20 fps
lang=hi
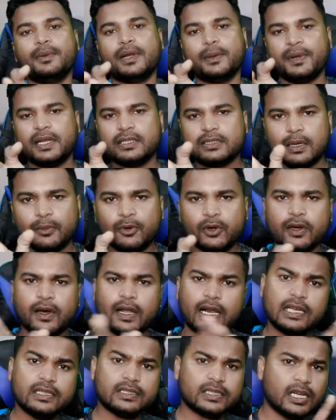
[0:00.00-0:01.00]
अब रिफ्रेश कब
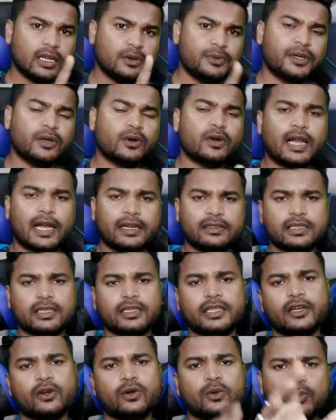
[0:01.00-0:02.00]
होने वाला है इसके लिए वीडियो को
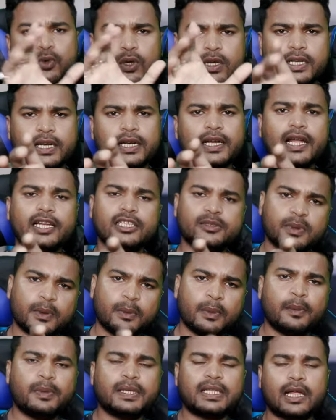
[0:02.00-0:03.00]
लास्ट तक देखो पूरा जानकारी
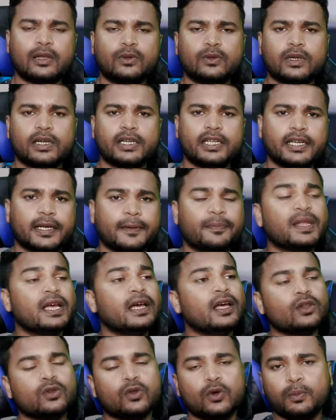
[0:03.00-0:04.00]
इसमें मैं बता दूंगा ठीक है
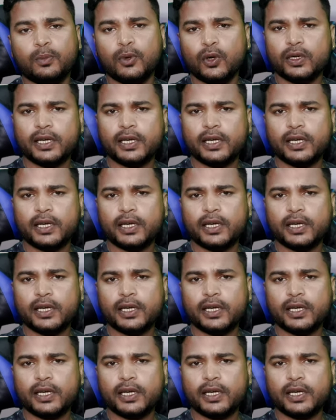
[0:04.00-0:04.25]
तो